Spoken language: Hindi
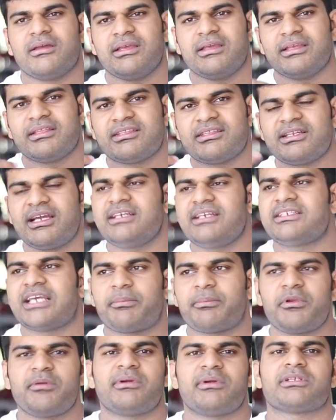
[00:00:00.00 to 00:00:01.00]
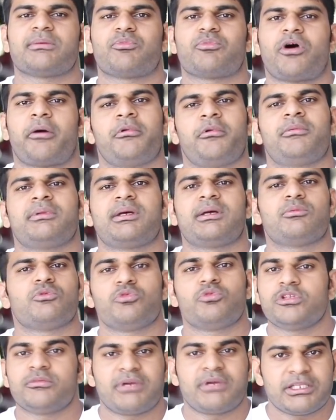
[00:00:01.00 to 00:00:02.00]
इतना ही सप्लीमेंट से प्रॉब्लम है तो आप
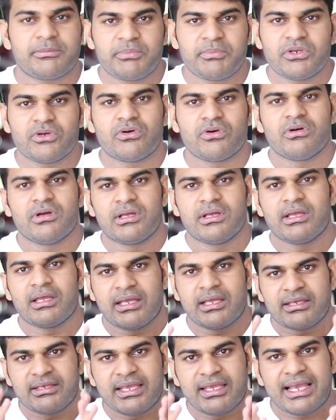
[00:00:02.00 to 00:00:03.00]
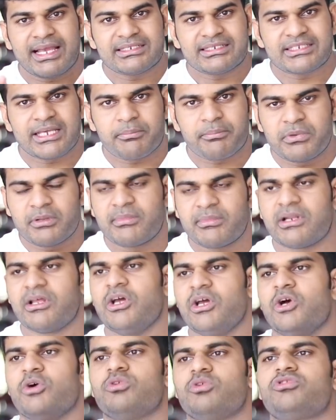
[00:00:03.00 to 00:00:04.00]
दूध मत पियो ये है सप्लीमेंट
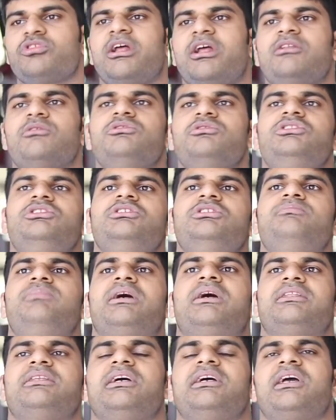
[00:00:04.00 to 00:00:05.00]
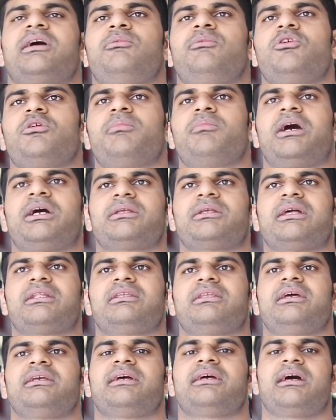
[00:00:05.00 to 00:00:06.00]
उसके बाद दूसरी चीज़ आती है कि हम लोग बात
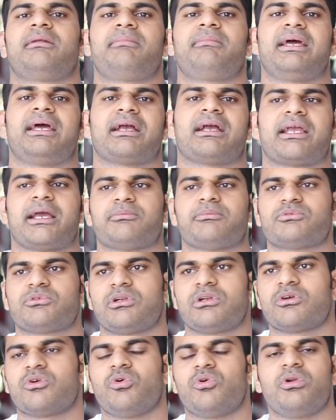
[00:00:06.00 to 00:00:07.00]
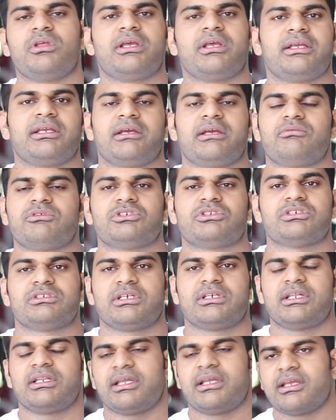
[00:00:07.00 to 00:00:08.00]
करते हैं यार मैं कैप्सूल गोलियाँ ये वो
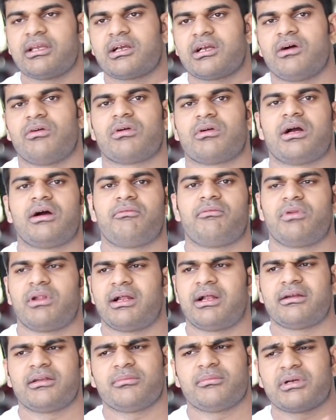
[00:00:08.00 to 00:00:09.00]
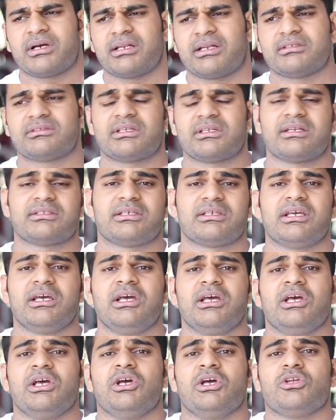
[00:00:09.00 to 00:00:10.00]
चीज़ें नहीं खाऊंगा फ़लान टमकान इस तरह से
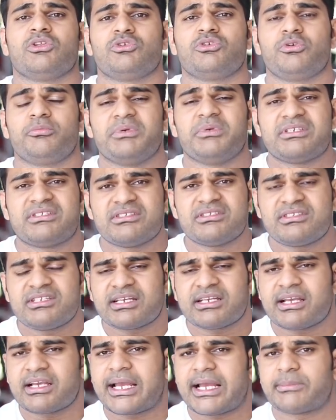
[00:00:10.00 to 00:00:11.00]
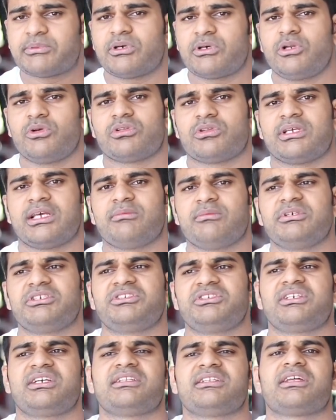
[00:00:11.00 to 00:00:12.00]
तो जो बी सी सी के कैप्सूल होते हैं बी
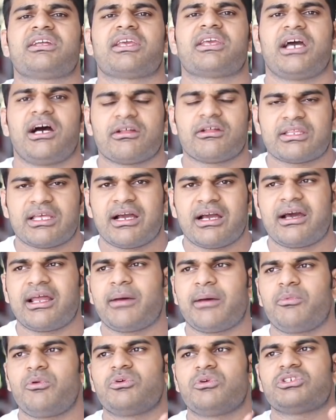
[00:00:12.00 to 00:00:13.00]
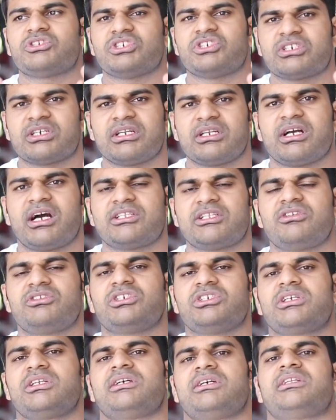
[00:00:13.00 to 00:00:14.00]
सी सी के अंदर क्या होता है अगर आप लोग चिकन खाते हैं
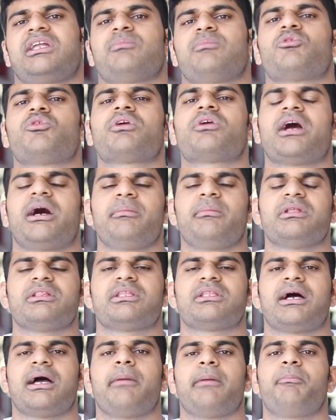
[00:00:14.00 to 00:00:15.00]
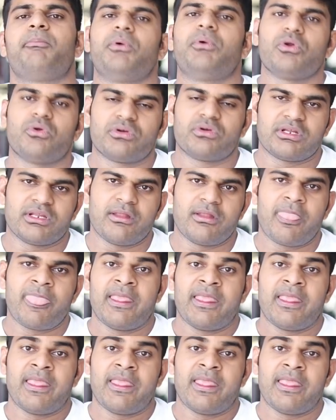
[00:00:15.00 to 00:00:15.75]
चिकन के अंदर हमको क्या मिलता है प्रोटीन